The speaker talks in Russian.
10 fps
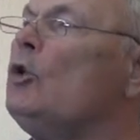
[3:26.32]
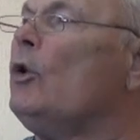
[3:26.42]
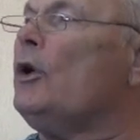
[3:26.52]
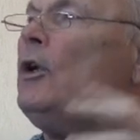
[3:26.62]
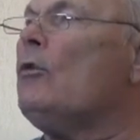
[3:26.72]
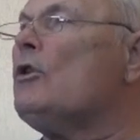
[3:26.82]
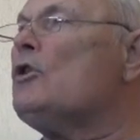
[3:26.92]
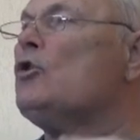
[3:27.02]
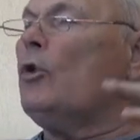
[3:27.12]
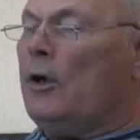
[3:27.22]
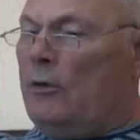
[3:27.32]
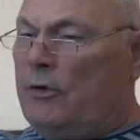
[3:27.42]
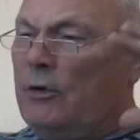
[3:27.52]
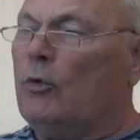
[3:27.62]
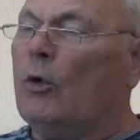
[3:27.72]
то, и вот все, и
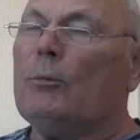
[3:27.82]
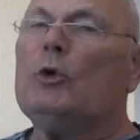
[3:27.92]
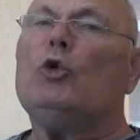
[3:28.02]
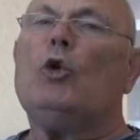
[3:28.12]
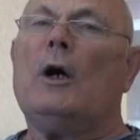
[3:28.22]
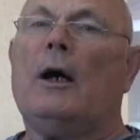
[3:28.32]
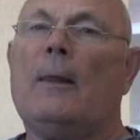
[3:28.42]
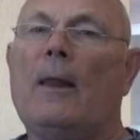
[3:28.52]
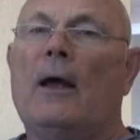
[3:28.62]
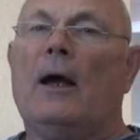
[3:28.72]
всего много,